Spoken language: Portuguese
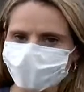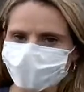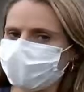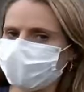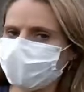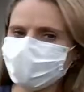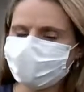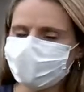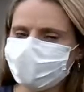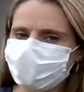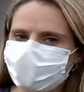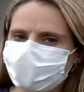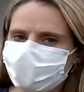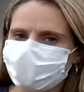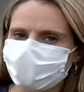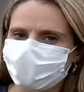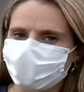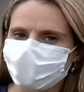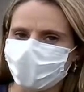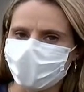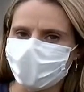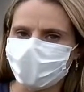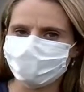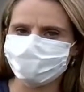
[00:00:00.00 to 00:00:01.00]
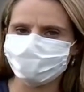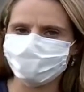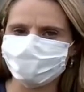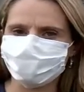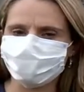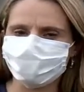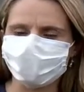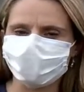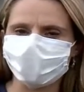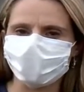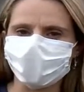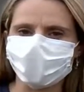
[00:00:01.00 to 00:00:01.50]
Grupos criminosos
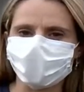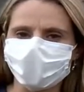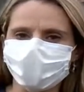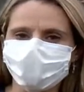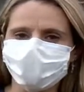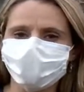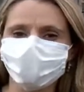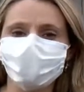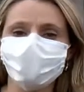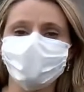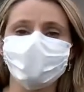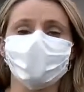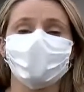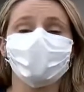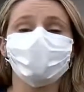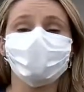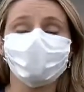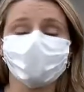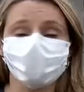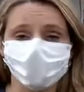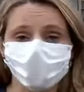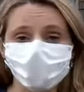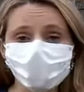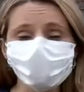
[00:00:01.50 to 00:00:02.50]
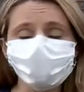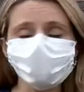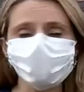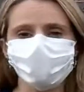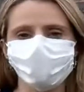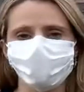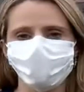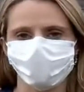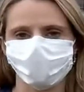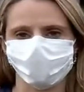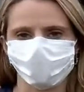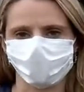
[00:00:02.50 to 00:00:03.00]
ligados ao tráfico
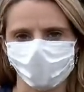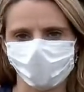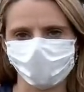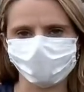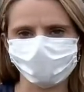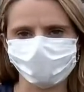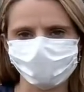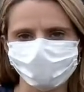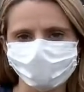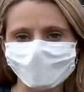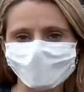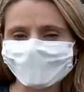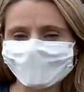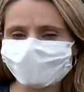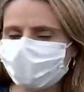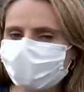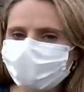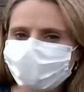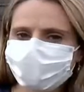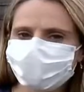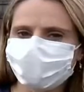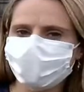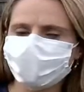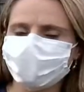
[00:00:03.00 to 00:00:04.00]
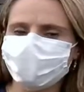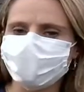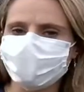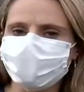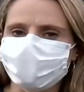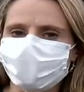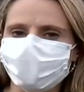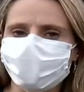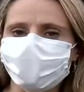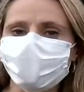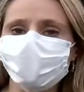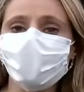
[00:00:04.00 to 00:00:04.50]
de drogas querem
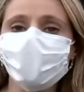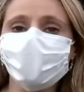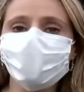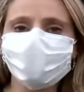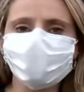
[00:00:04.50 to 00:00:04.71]
fornecer o